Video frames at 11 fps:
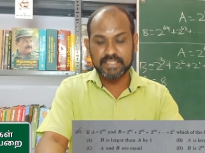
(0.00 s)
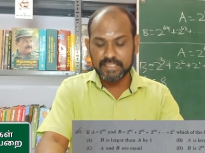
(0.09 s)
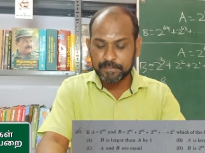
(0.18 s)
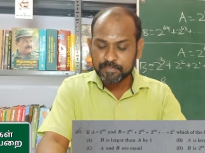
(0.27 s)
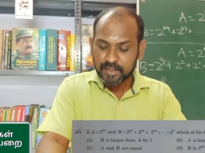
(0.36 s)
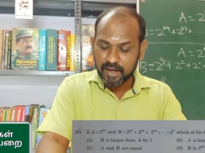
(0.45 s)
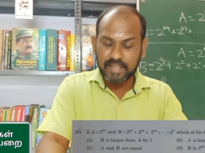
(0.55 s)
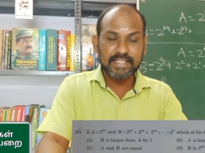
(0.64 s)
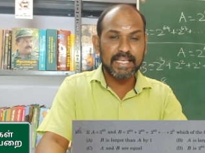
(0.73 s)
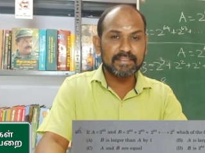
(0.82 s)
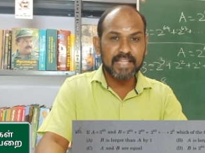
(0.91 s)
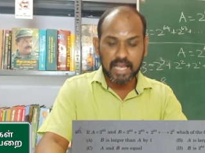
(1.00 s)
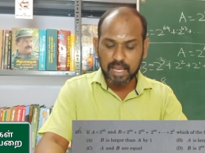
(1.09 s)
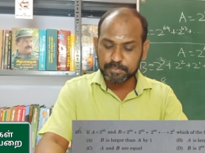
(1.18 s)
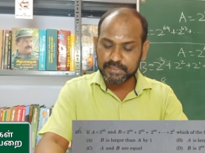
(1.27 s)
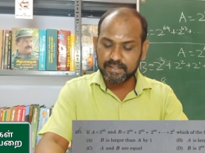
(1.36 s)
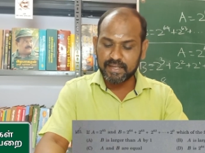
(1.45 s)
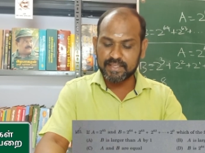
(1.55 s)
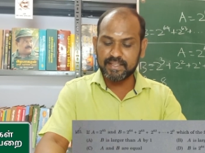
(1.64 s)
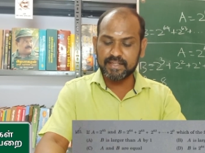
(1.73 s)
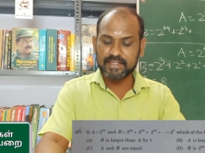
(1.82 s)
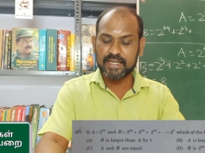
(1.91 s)
முடியுது அது எந்த ஆப்ஷனில்
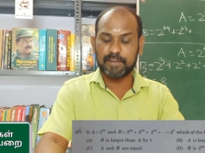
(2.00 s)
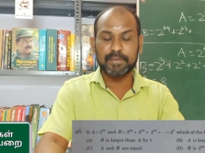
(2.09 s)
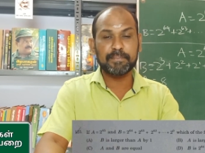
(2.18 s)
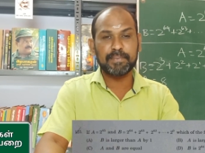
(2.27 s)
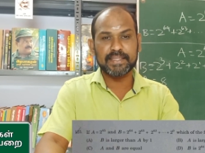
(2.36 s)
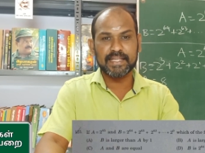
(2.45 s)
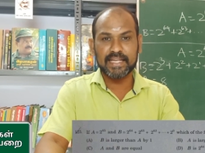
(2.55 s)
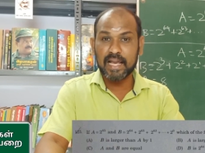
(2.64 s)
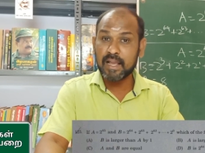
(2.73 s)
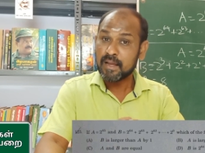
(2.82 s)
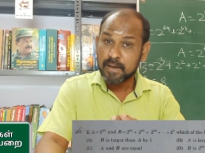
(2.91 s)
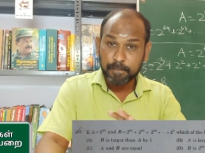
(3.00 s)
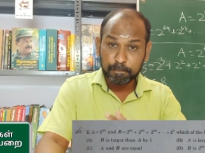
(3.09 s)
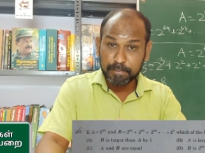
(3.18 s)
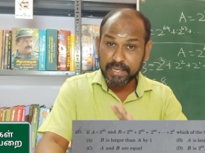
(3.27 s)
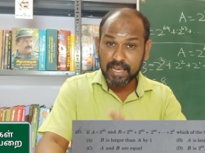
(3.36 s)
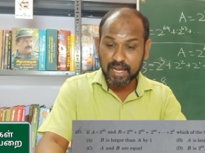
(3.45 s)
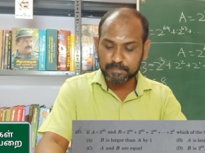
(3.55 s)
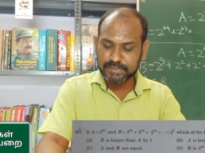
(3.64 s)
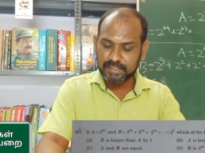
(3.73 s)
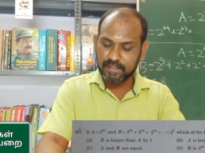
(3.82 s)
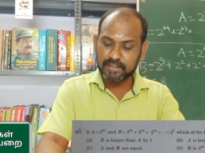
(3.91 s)
இருக்குது அப்படின்னு பார்த்தீங்கன்னா பி
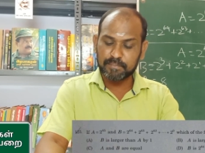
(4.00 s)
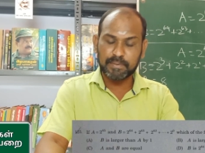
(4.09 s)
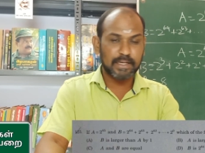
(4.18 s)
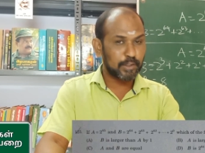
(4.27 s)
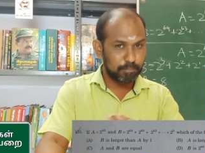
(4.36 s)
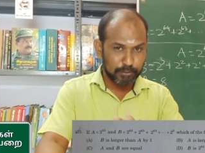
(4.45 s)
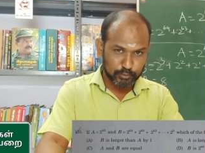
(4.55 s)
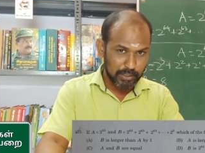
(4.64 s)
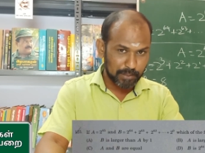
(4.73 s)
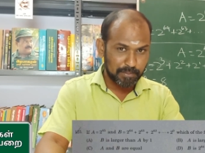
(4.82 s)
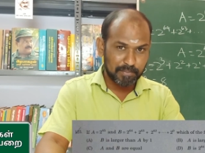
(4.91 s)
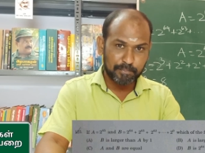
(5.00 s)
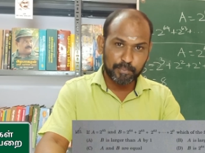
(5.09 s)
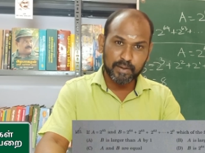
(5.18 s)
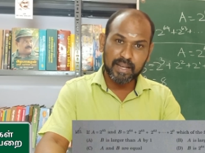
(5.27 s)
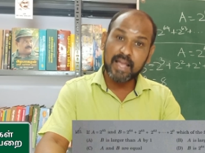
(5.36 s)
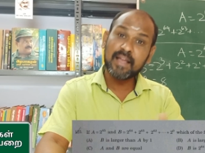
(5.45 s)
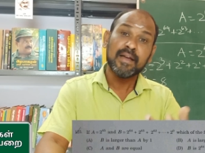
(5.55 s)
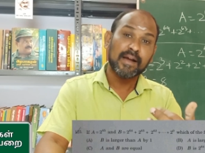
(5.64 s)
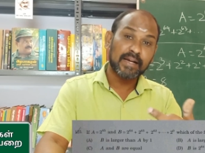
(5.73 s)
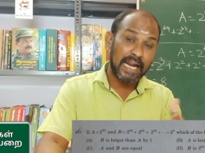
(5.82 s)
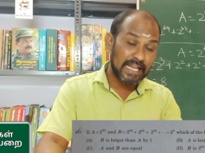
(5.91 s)
ஆப்ஷனில் இருக்குது பாருங்கள் ரொம்ப சுலபமாக போடலாம்
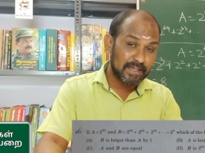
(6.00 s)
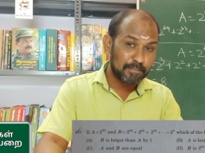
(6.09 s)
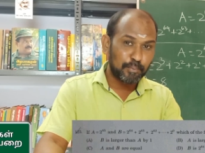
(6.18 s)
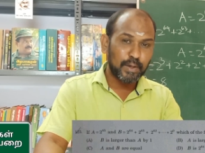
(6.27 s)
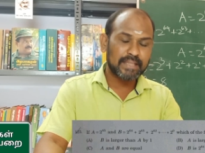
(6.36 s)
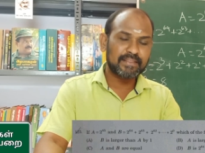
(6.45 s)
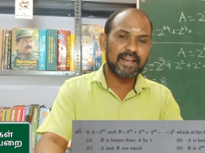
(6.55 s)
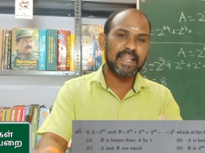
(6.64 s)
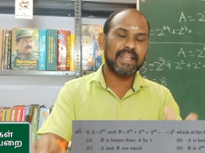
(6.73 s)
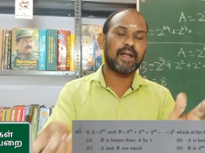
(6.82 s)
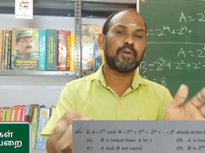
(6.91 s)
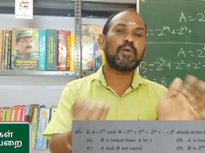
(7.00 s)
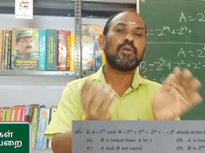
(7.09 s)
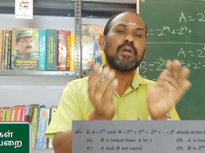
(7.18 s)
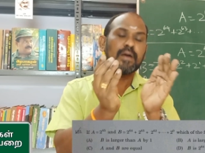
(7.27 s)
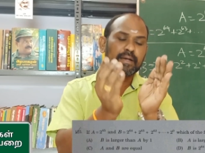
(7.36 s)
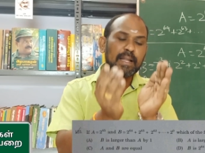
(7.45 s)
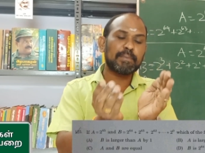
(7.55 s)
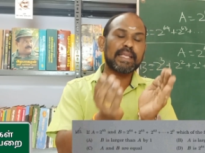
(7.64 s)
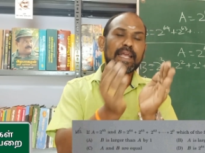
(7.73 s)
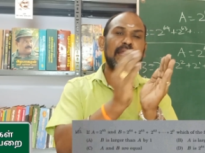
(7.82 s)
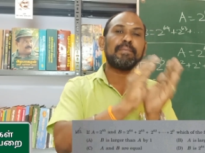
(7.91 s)
கணக்கு நமக்கு போட தெரியலனாலும் நம்ம
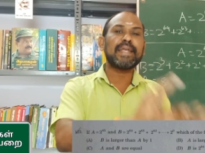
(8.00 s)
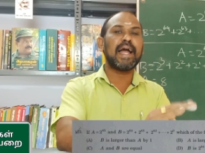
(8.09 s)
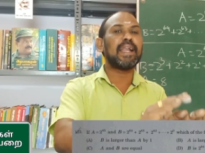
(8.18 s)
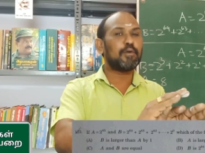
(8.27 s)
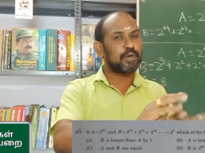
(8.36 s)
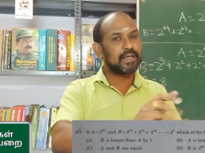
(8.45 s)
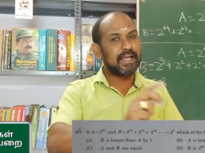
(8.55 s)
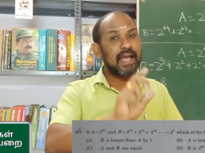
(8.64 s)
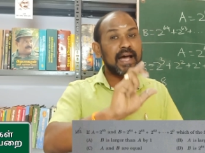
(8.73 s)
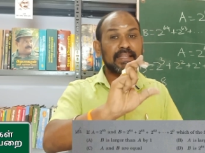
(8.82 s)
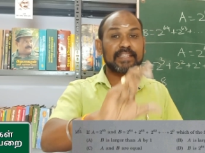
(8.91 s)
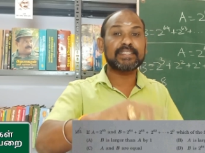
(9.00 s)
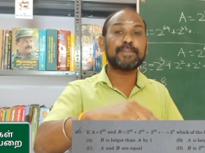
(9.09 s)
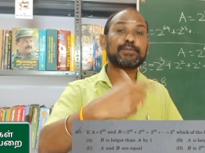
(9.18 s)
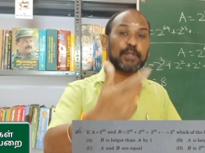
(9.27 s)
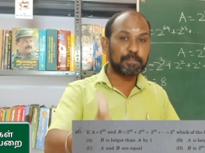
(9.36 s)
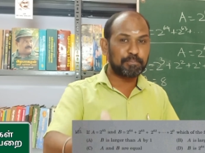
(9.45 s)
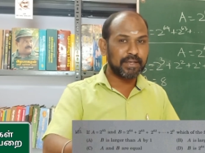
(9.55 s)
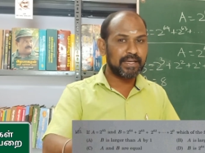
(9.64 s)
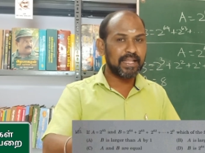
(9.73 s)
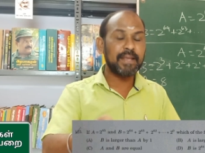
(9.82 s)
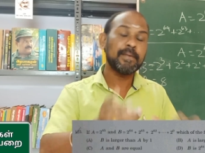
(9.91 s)
எளிமையான ஒன்றை அதில் சப்ஸ்டியூட்
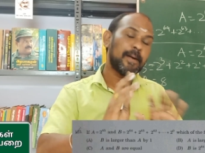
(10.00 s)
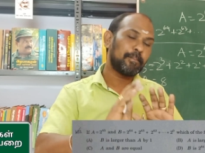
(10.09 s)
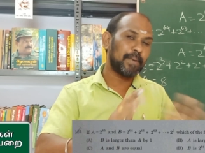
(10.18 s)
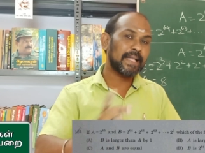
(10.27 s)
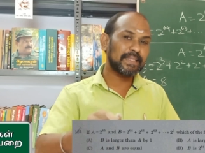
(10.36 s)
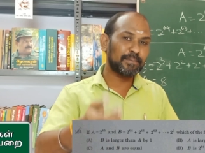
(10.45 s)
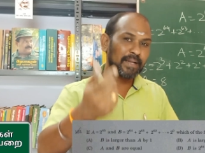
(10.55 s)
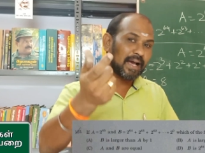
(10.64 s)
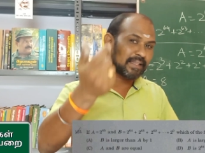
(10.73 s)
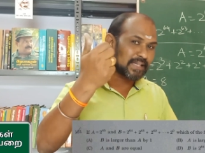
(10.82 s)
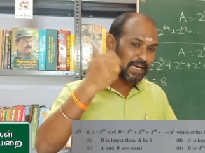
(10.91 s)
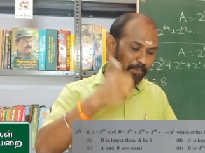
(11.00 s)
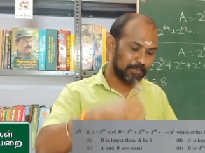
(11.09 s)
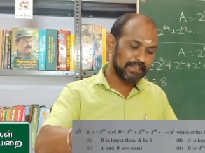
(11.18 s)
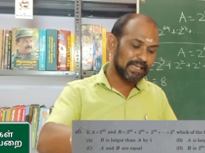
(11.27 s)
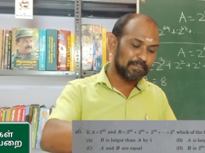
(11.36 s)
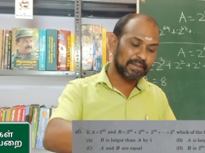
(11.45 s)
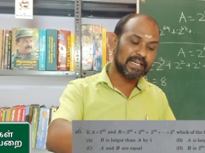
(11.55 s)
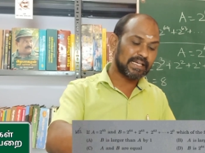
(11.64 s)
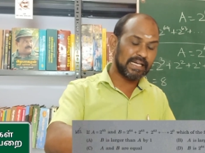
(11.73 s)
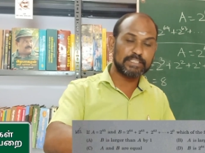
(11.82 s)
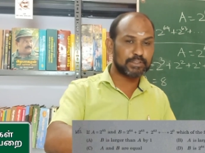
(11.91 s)
பண்ணி பார்த்தோம்னா அதுக்கான பதில் நமக்கு
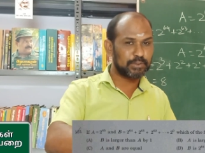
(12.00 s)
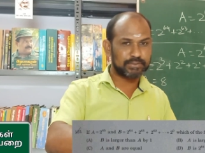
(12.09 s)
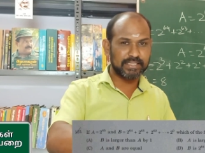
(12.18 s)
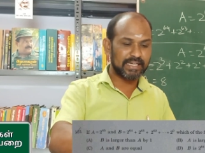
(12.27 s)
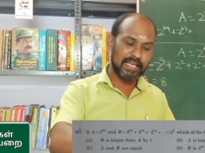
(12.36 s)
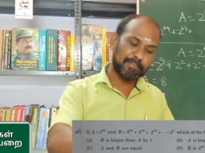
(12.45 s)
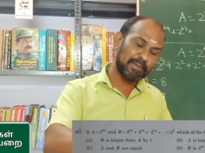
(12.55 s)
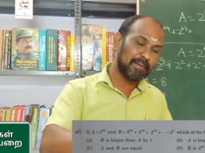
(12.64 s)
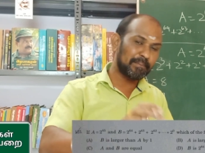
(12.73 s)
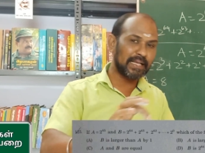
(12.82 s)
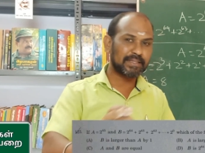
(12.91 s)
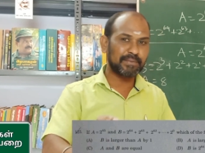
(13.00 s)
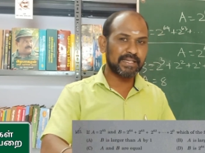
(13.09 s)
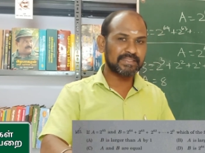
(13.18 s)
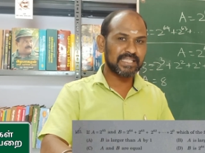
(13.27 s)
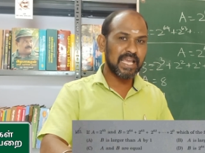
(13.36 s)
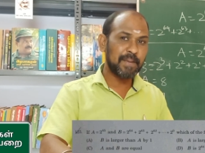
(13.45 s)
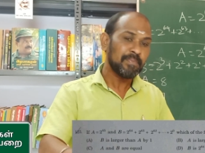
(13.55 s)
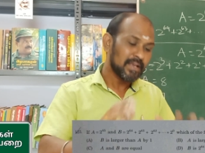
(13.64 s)
கிடைச்சிரும் சரிங்களா எப்பயுமே மேத்தமெட்டிக்ஸில்